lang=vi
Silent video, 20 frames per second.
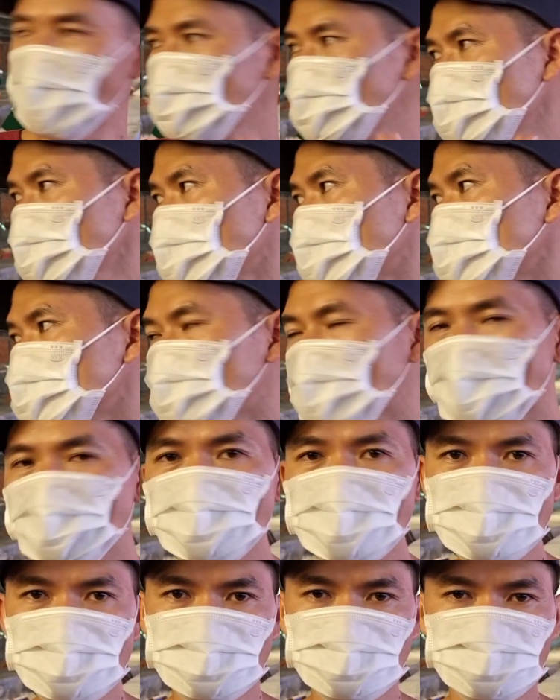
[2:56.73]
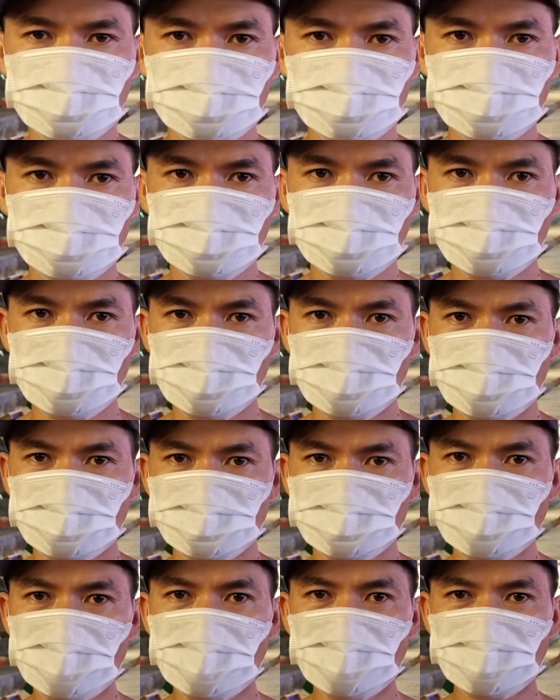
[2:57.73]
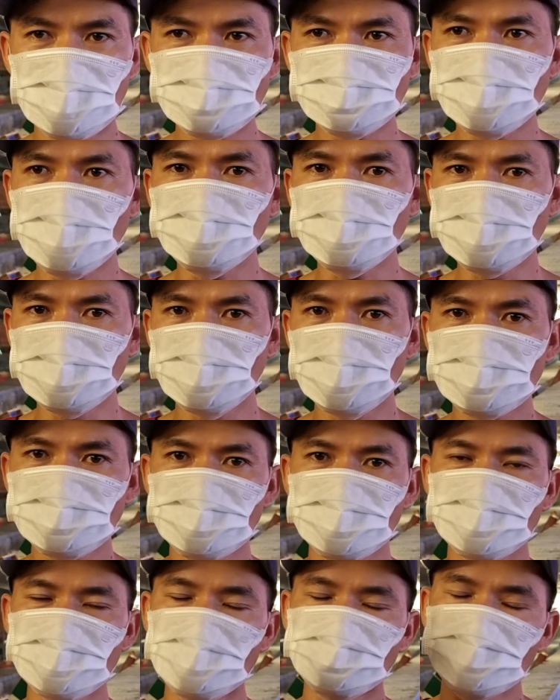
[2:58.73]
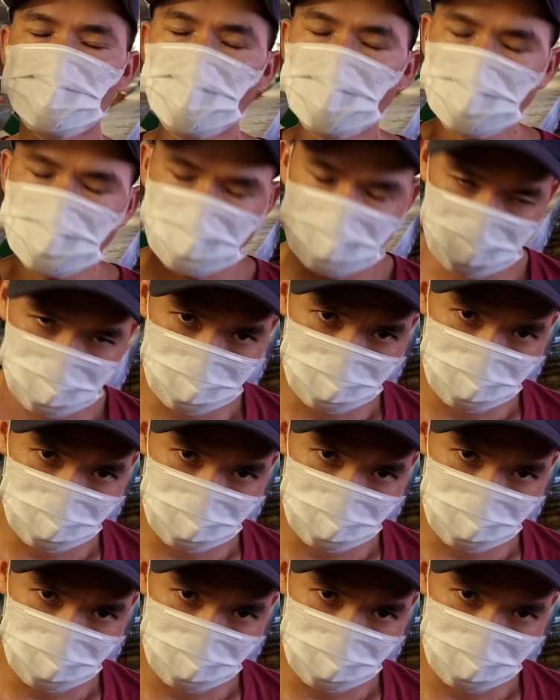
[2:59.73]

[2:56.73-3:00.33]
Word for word: để phát hiện sớm á, và cách phòng ngừa thì làm ơn